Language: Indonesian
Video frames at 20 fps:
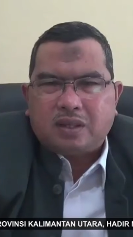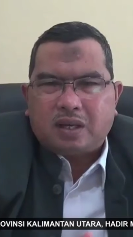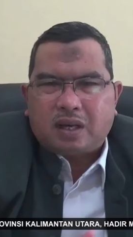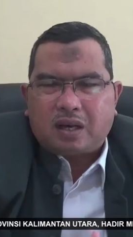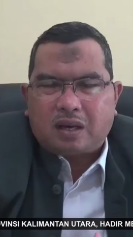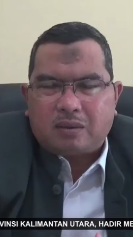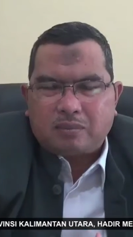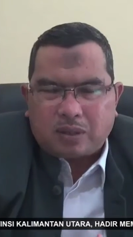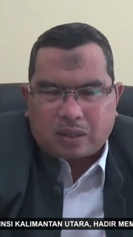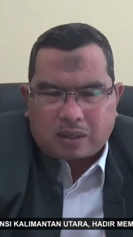
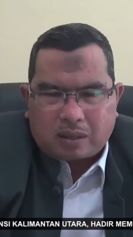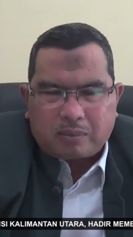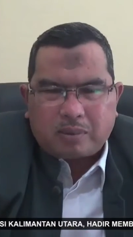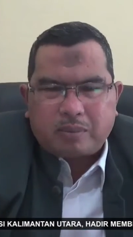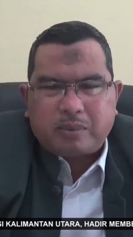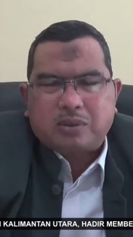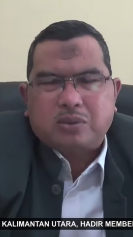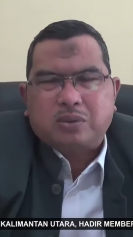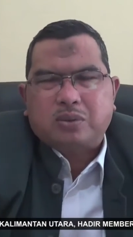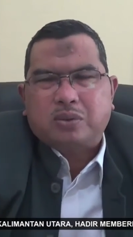Ya alhamdulillah kami
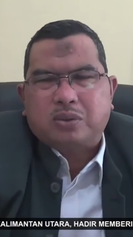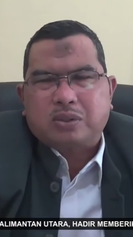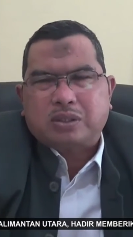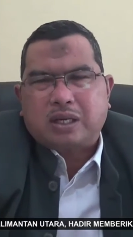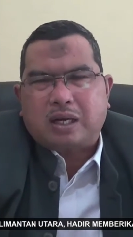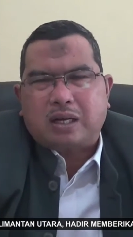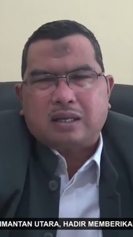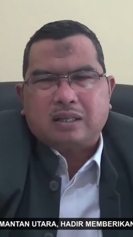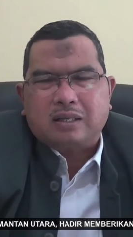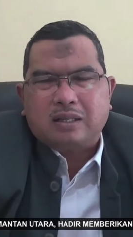bersyukur
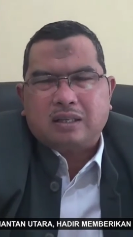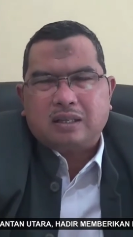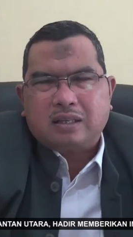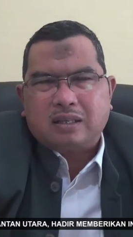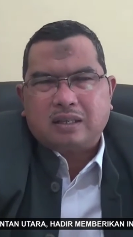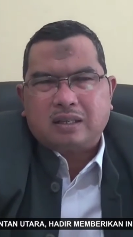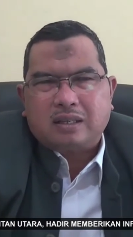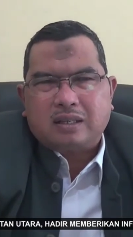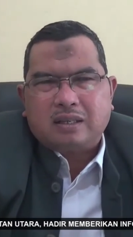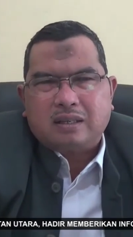
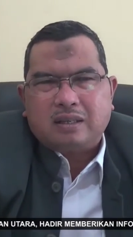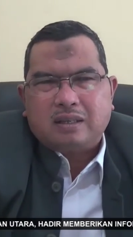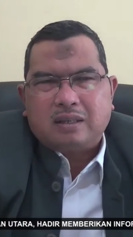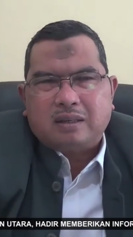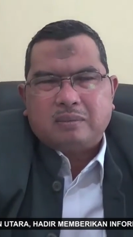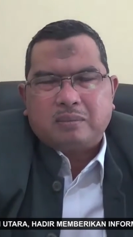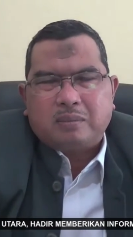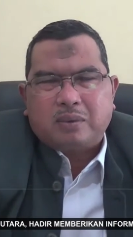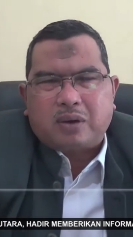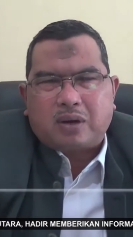sekali
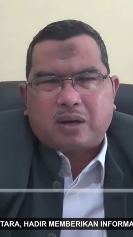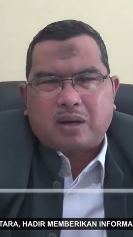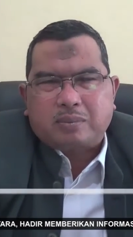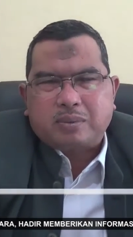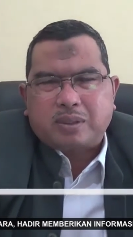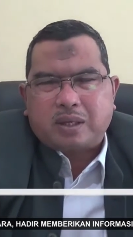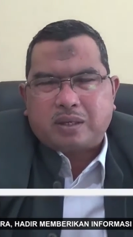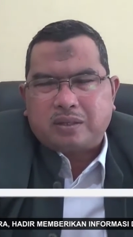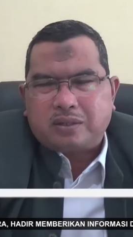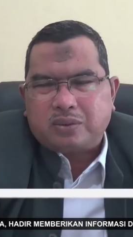bahwa
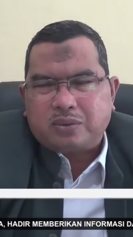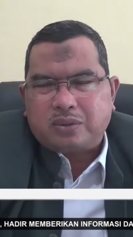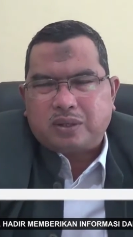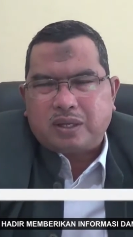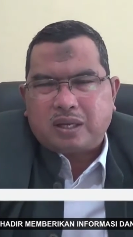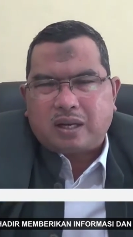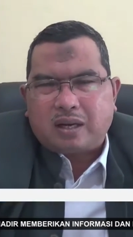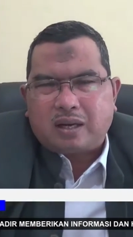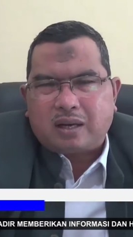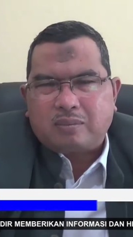Arab Saudi
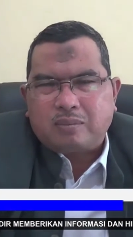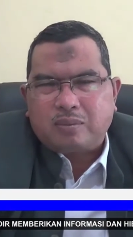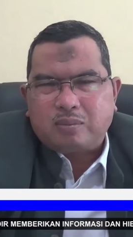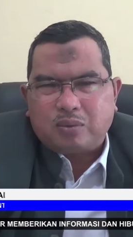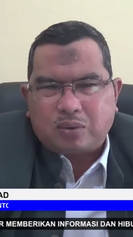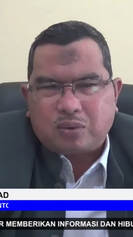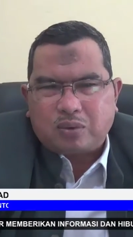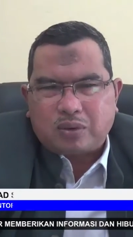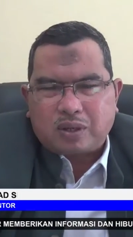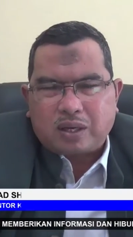sudah
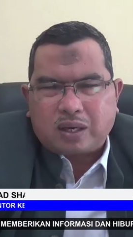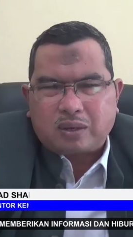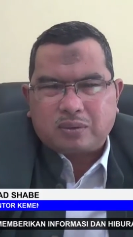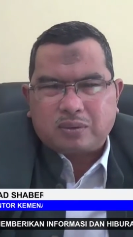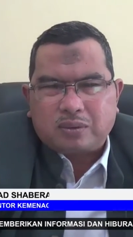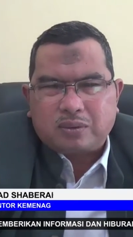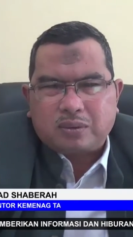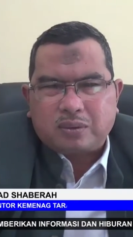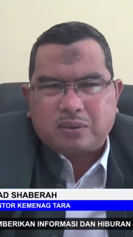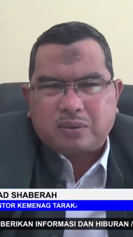membuka
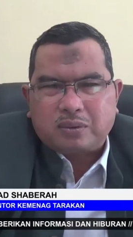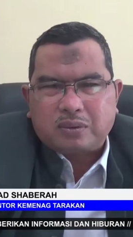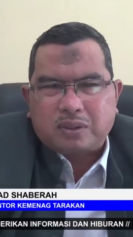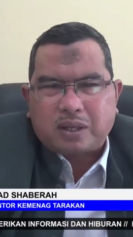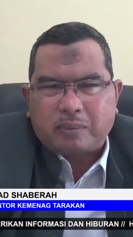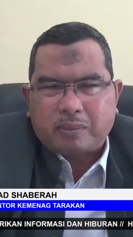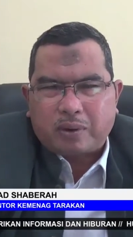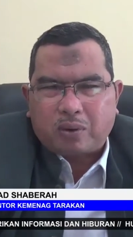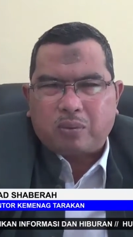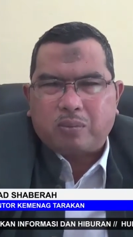untuk
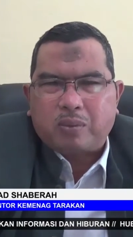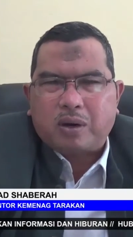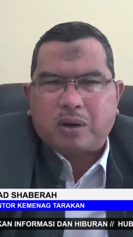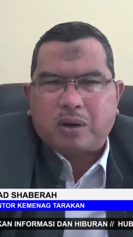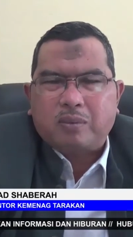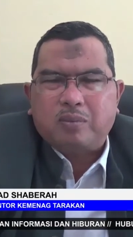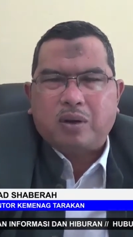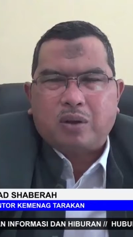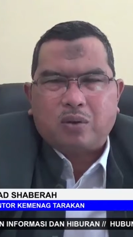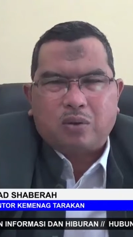jamaah
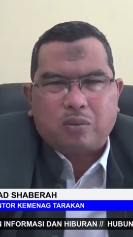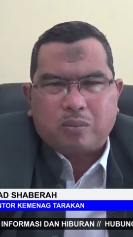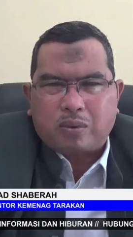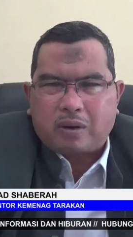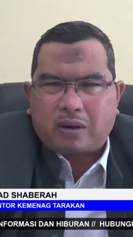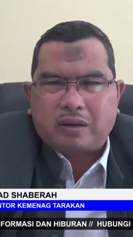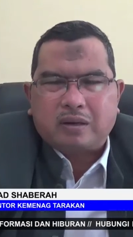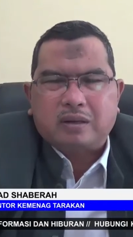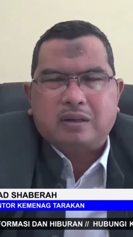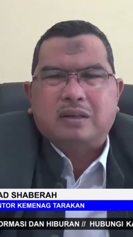umrah boleh
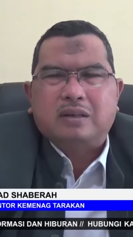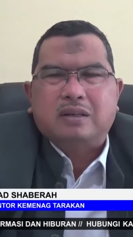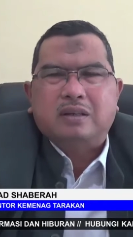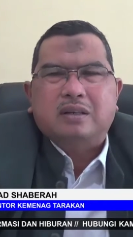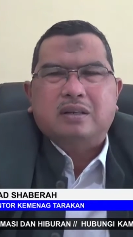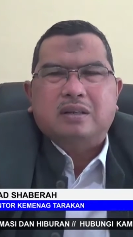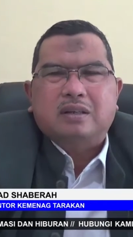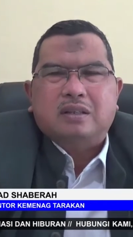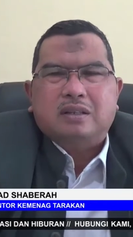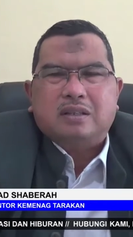umrah ke
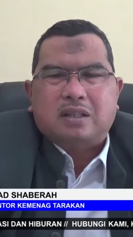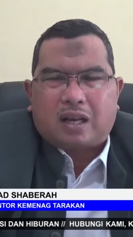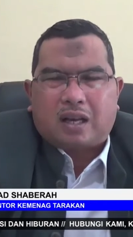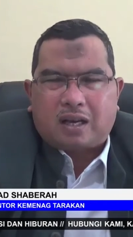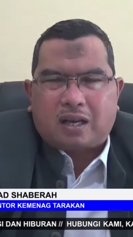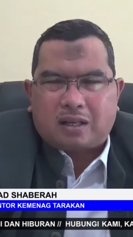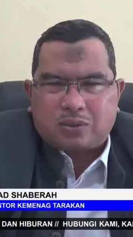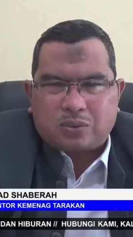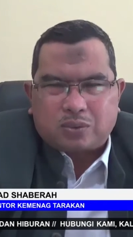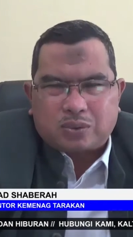
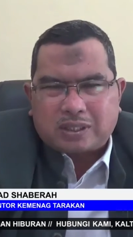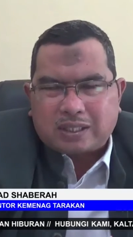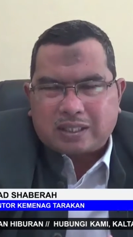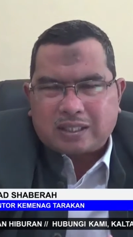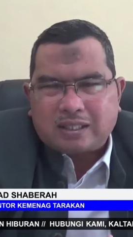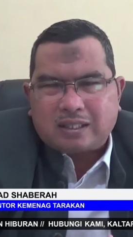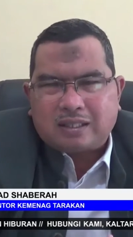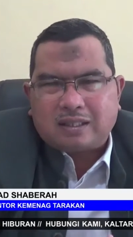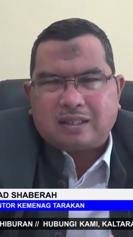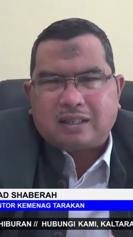tanah
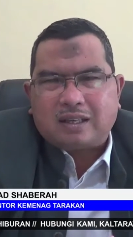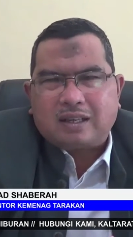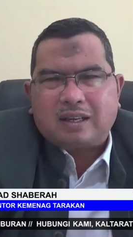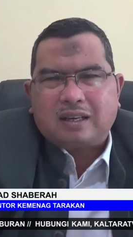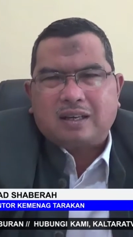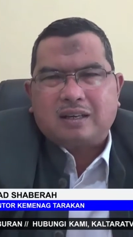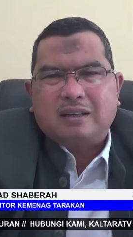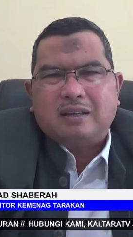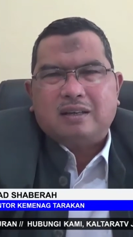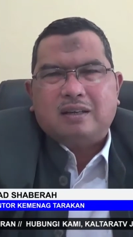suci
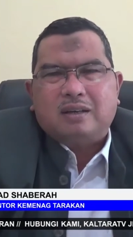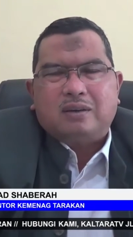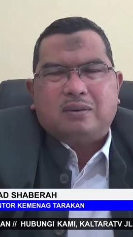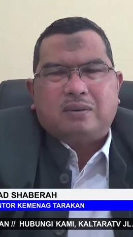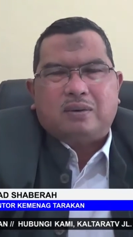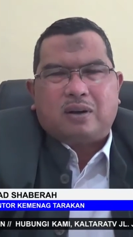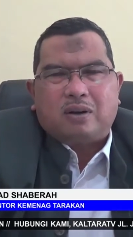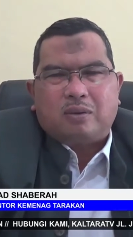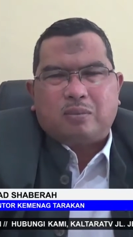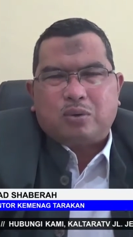ya
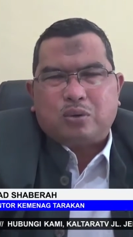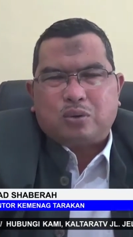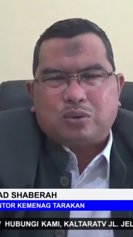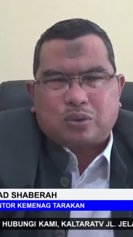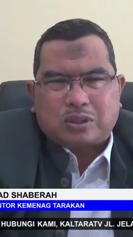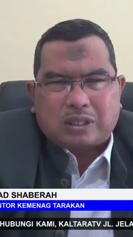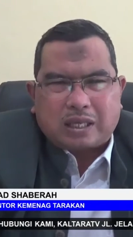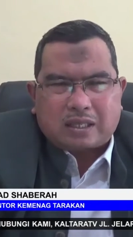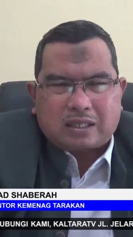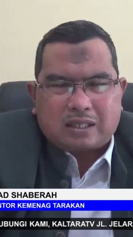walaupun
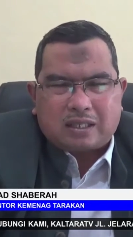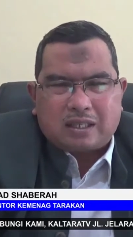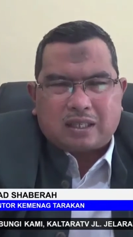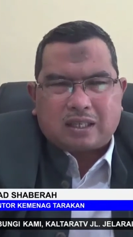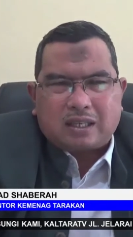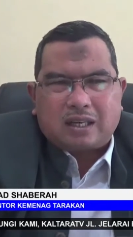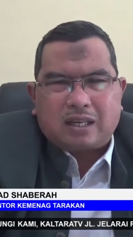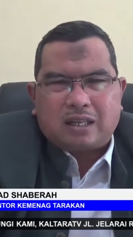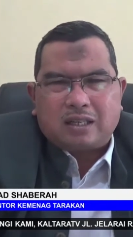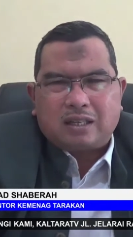untuk saat ini
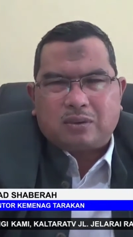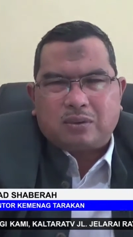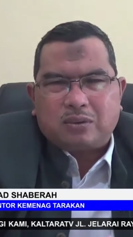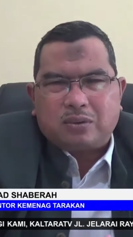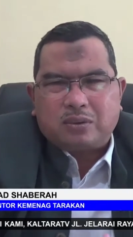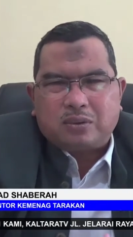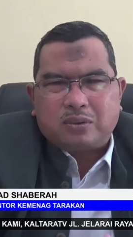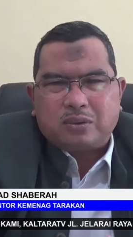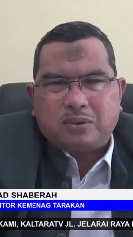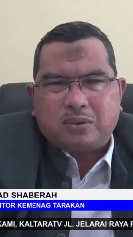kan hanya
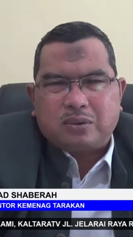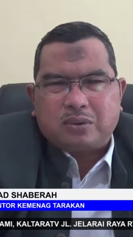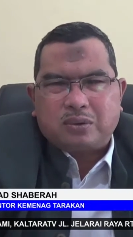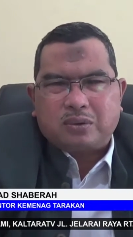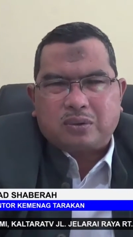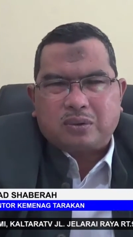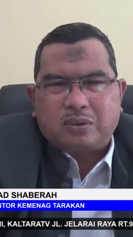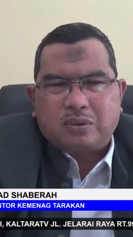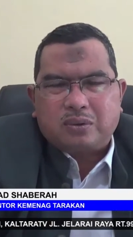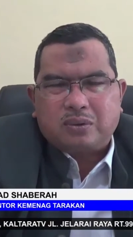
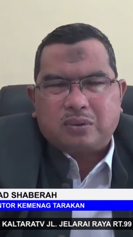untuk